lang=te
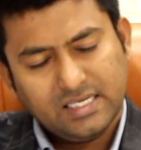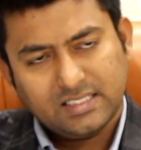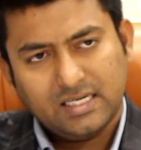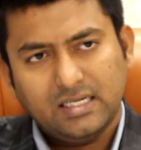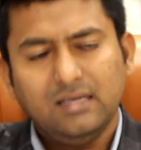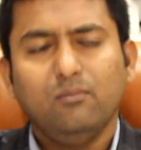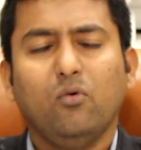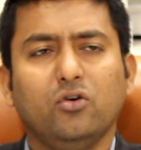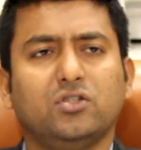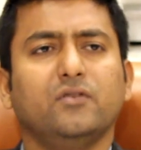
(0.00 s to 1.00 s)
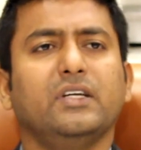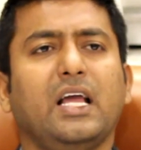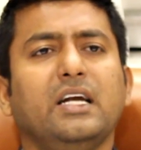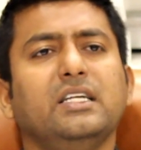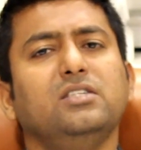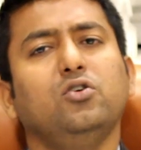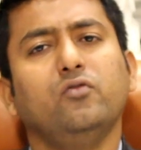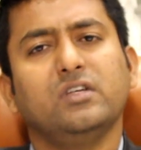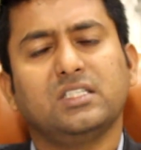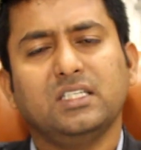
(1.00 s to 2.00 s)
ఎస్ అండి మోస్ట్ ఆఫ్ ద కెనడియన్
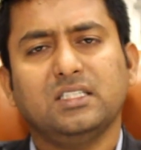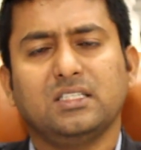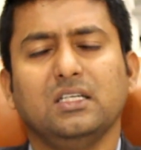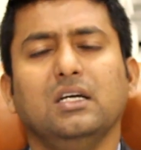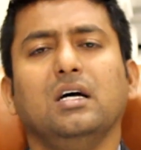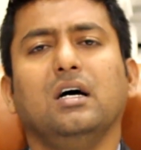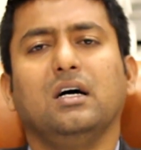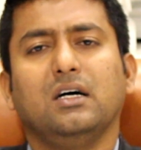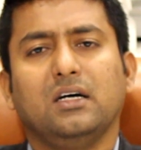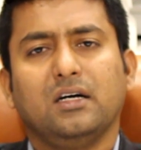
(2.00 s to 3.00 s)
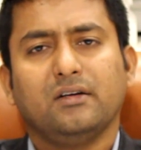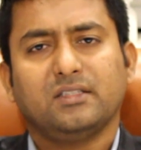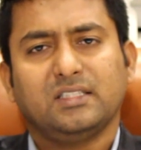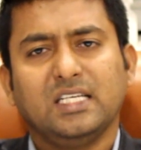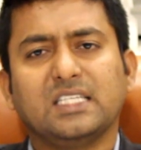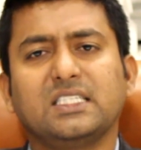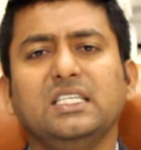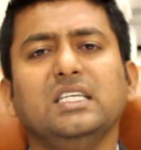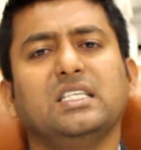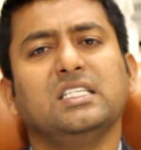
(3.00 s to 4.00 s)
యూనివర్సిటీస్
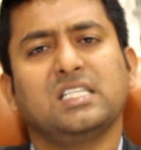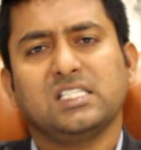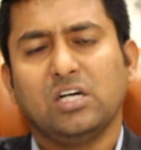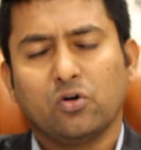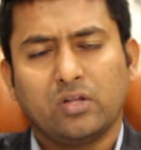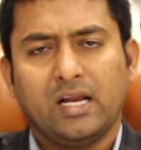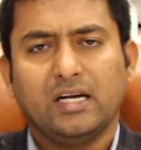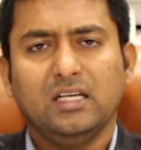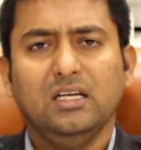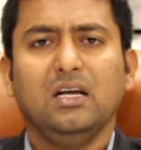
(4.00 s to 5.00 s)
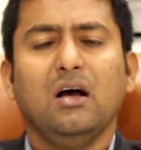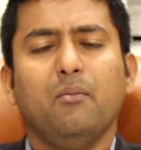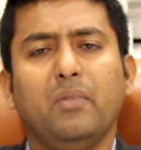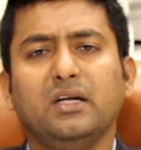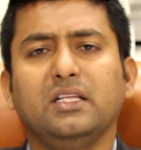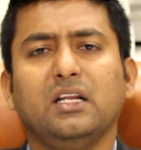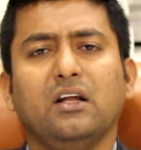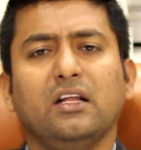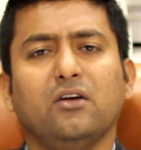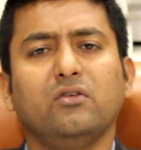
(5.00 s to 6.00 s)
సిక్స్టీన్ ఇయర్స్ ఎడ్యుకేషన్ అడుగుతాయండి బట్ దేర్
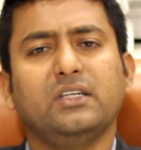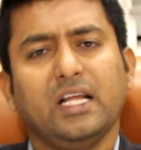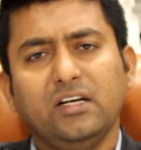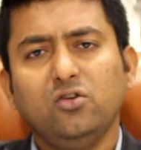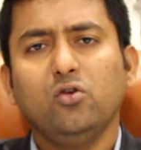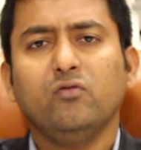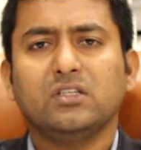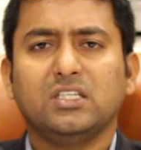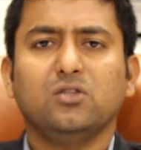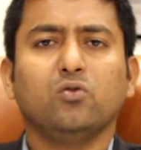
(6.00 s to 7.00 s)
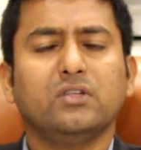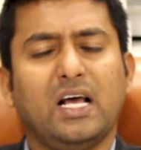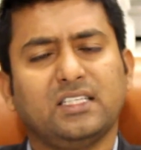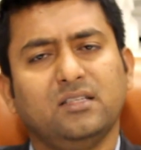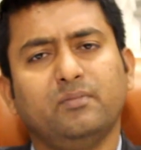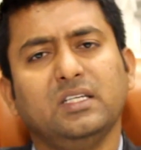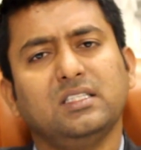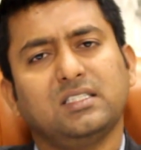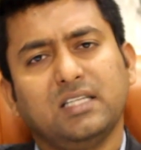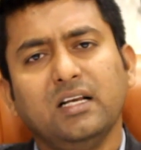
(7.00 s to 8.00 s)
ఆర్ అరౌండ్ టెన్ యూనివర్సిటీస్ హూజ్
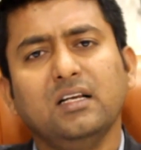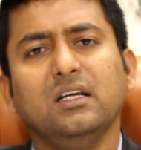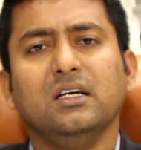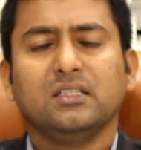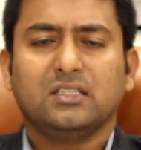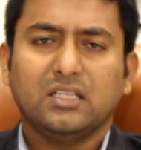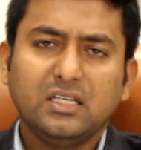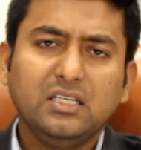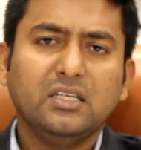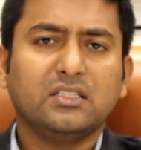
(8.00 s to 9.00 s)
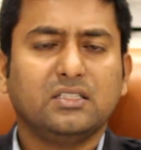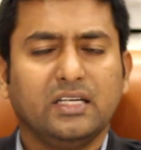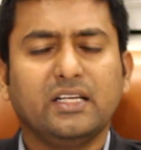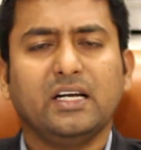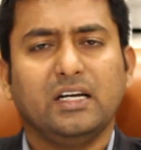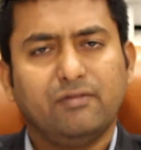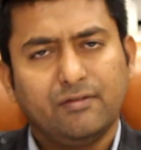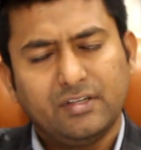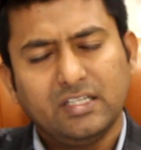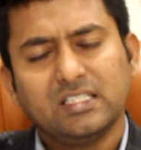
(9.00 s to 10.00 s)
యాక్సెప్టింగ్ స్టిల్ త్రీ ఇయర్స్ డిగ్రీ అండి
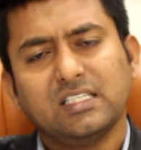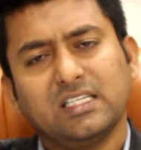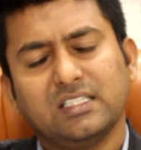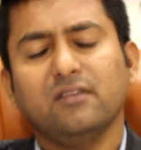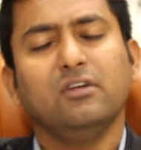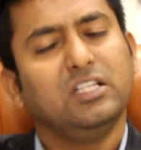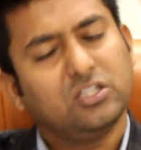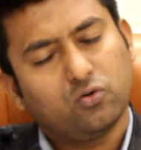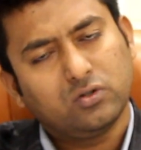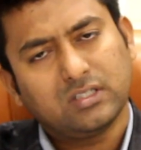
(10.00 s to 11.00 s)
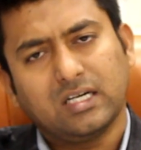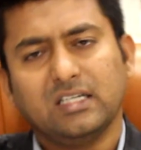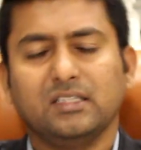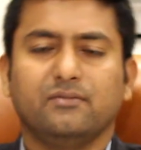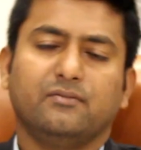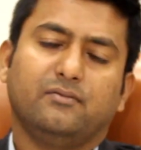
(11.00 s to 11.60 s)
ఫిఫ్టీన్ ఇయర్స్ ఎడ్యుకేషన్ వీళ్ళు తీసుకుంటున్నారండి